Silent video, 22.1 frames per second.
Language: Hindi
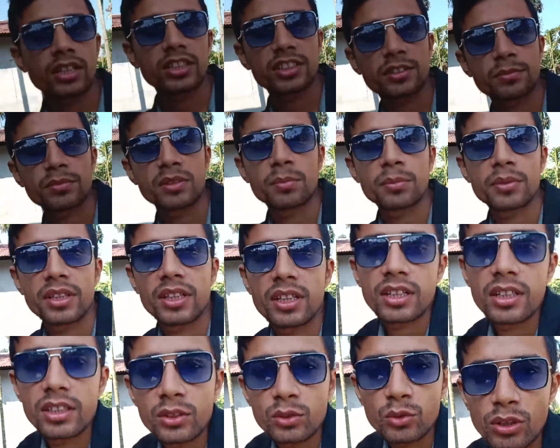गाइस मैं
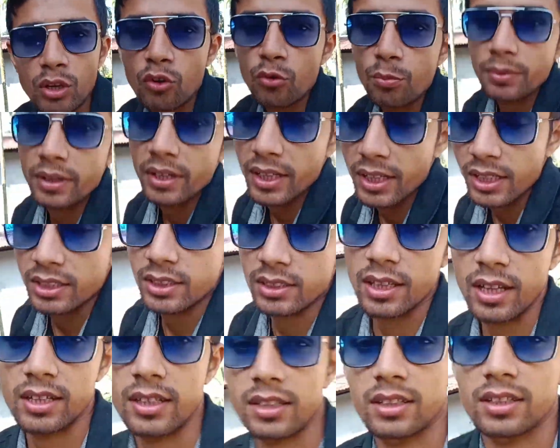भी निकल चुका हूँ
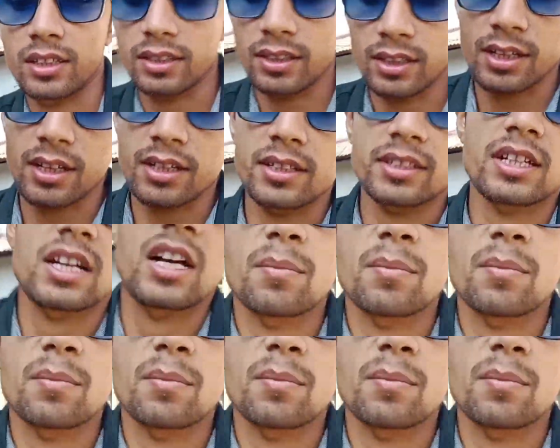मेडिकल जाने के लिए ये रही